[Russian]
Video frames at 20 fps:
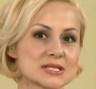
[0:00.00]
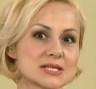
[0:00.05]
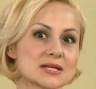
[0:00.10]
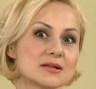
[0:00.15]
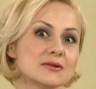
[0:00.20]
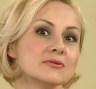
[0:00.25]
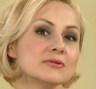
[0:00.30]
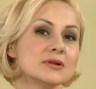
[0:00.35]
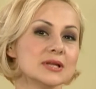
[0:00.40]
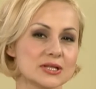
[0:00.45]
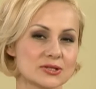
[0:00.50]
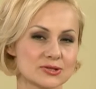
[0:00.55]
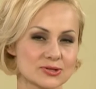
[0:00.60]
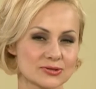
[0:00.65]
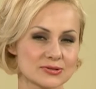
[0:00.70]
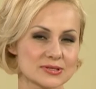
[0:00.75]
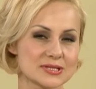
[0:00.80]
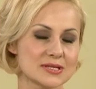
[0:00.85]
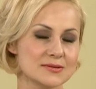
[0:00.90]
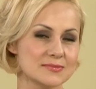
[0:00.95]
целлюлит,
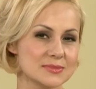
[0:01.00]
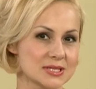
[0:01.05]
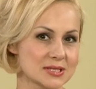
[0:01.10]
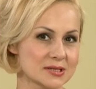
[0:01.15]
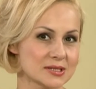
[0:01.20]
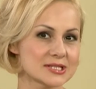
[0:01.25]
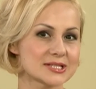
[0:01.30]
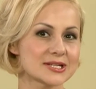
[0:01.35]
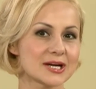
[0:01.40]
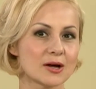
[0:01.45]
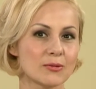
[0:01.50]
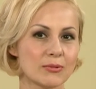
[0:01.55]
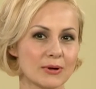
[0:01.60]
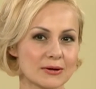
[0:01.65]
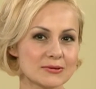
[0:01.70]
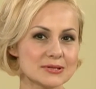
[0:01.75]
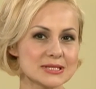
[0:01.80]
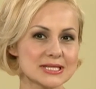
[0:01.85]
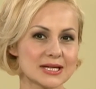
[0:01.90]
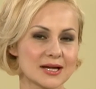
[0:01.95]
что с ним делать, как
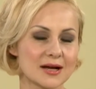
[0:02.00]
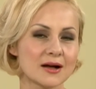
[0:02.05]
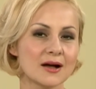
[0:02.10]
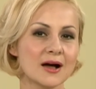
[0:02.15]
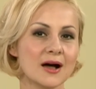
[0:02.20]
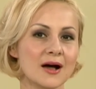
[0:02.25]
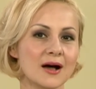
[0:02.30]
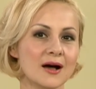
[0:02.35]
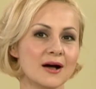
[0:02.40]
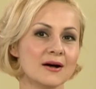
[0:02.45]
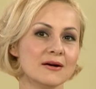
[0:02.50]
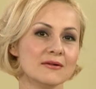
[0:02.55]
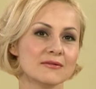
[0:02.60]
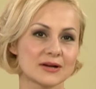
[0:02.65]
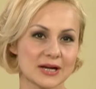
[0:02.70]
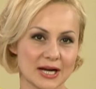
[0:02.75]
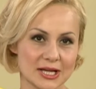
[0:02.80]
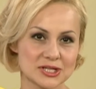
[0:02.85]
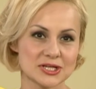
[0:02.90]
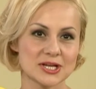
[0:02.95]
бороться и как
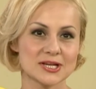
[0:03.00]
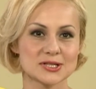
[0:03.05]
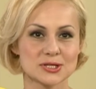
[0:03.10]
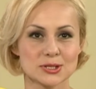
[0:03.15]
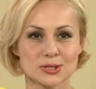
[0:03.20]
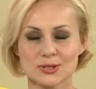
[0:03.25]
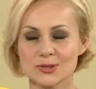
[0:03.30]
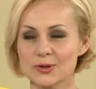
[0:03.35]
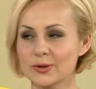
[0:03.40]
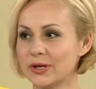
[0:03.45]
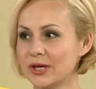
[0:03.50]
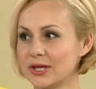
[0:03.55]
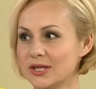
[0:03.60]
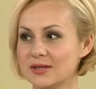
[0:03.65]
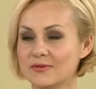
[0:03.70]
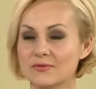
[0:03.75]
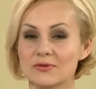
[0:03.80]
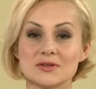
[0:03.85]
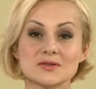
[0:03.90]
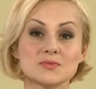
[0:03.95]
кратчайшие сроки от
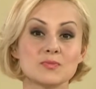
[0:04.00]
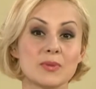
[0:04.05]
него